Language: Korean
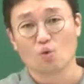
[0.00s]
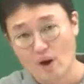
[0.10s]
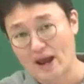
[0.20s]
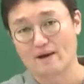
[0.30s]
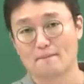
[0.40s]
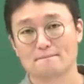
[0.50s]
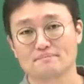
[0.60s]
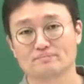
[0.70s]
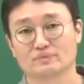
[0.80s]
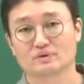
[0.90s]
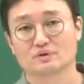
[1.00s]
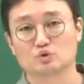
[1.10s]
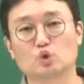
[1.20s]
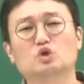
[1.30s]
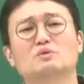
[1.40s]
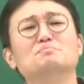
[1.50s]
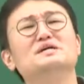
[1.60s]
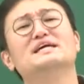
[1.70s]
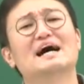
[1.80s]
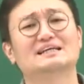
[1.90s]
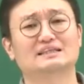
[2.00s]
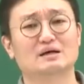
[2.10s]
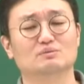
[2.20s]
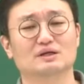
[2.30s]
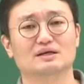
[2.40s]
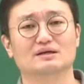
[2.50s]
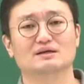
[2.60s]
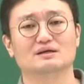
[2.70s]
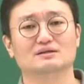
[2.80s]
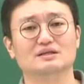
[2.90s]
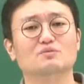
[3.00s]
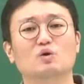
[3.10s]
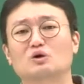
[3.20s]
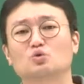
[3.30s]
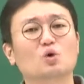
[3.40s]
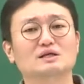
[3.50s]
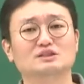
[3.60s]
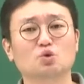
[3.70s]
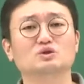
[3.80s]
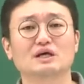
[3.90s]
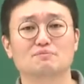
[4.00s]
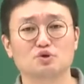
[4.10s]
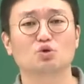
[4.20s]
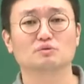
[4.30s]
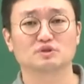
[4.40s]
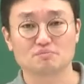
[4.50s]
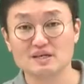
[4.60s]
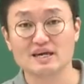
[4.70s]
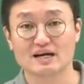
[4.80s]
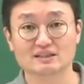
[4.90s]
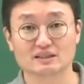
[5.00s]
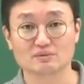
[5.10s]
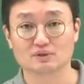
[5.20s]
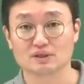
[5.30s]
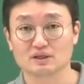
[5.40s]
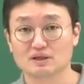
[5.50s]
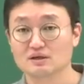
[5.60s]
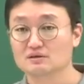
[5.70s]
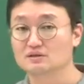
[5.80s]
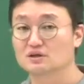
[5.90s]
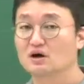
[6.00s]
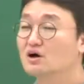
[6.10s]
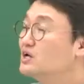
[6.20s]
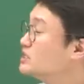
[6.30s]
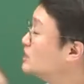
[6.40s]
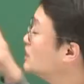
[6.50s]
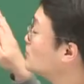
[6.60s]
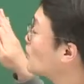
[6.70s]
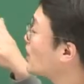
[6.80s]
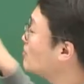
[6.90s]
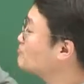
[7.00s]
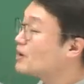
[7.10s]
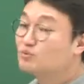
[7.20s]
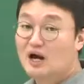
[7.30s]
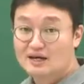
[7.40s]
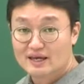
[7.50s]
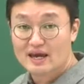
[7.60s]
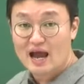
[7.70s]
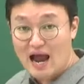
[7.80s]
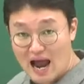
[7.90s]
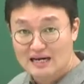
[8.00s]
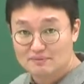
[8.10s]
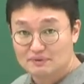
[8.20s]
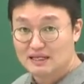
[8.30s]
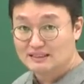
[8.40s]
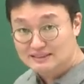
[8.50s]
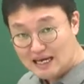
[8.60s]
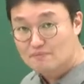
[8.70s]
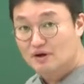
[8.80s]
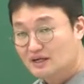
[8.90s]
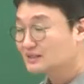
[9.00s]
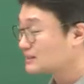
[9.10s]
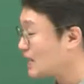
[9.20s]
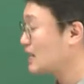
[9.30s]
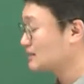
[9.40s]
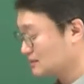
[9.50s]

왜? 조선은 미개하기 때문에. 일본하고 똑같이 통치할 필요가 없어. 미개하기 때문에. 그래서 일본의 헌법으로 한 게 아닙니다. 차별했다.